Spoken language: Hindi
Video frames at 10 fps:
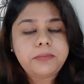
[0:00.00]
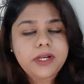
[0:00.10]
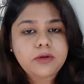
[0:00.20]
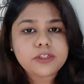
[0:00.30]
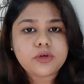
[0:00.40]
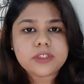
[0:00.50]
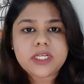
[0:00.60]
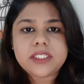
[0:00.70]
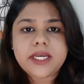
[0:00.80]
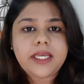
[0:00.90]
बिल्कुल सोच
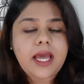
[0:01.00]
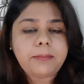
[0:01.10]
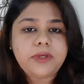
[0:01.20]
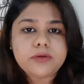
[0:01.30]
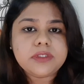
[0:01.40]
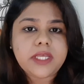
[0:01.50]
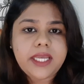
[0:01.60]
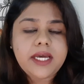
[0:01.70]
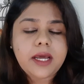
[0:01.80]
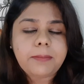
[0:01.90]
लीजिए कि आप यूज
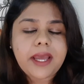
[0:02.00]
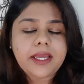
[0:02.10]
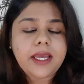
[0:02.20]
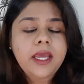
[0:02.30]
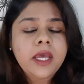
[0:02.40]
नहीं कर पाएंगे